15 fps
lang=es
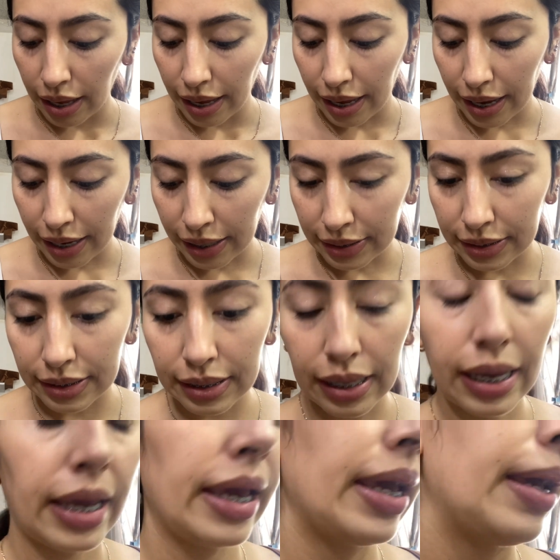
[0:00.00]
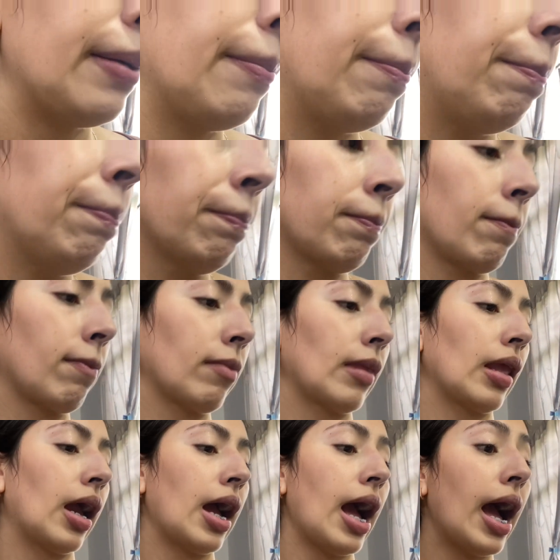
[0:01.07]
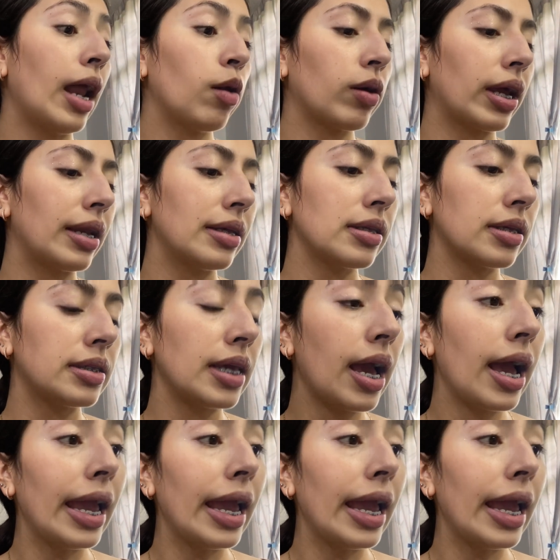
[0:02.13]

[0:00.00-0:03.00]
Este a lo que les decía,